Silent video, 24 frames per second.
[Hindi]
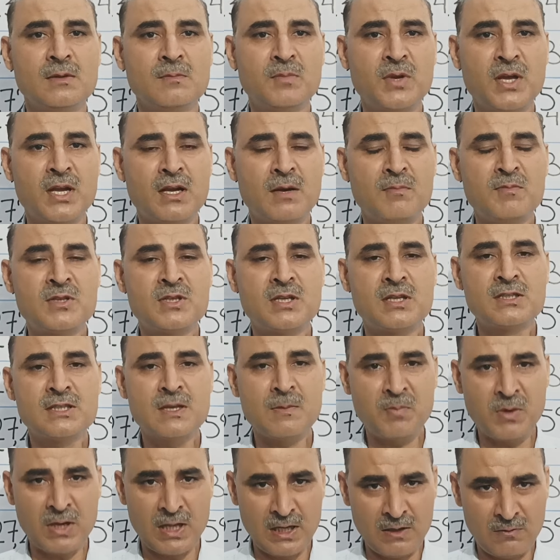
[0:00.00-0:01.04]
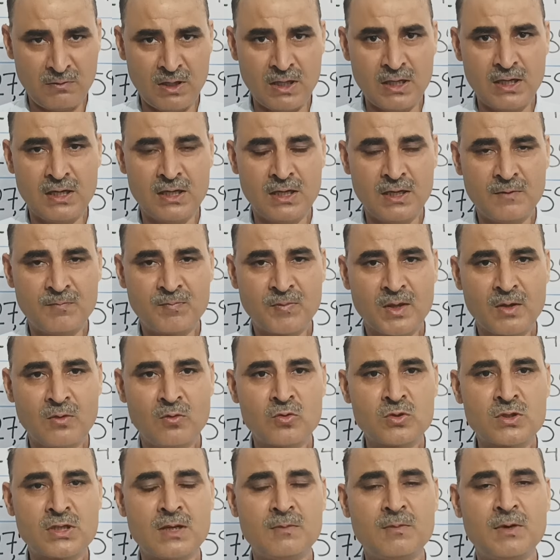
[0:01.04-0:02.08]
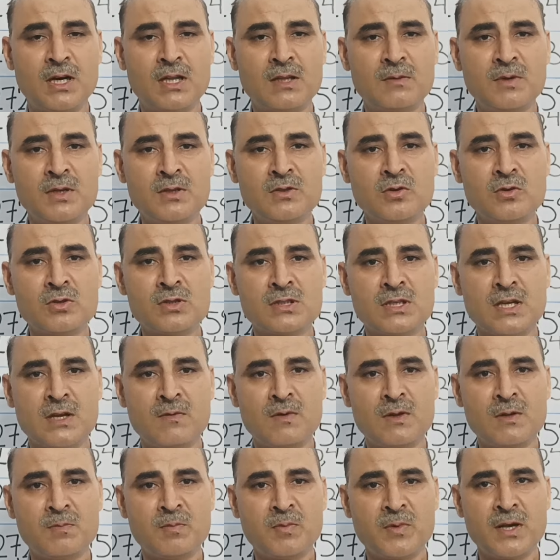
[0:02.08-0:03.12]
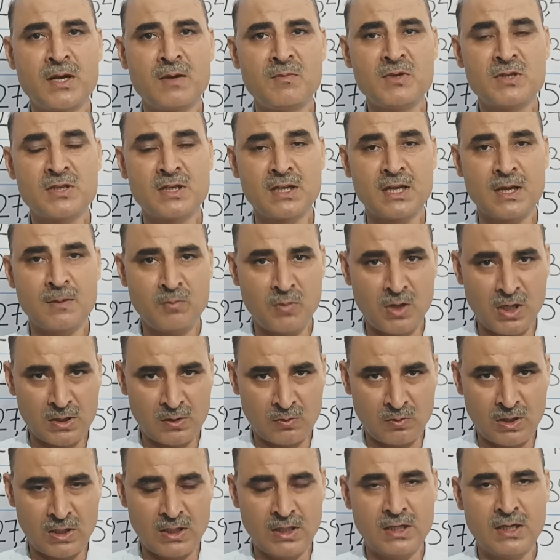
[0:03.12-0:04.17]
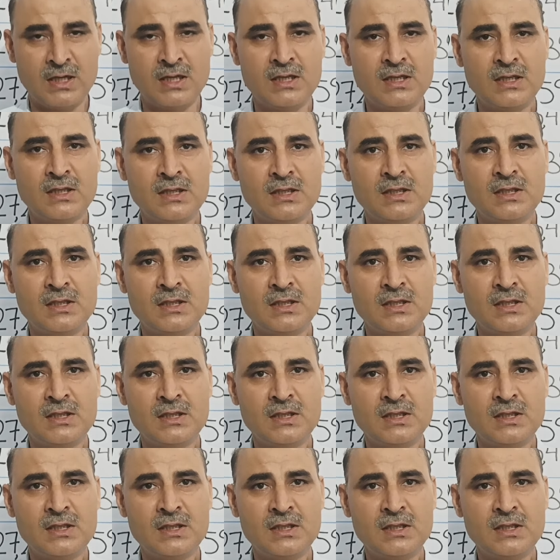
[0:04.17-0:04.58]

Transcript: पे कमीशन से पहले वाले हैं उसके बाद में जो सेवन्थ पे कमीशन के बाद वाले हैं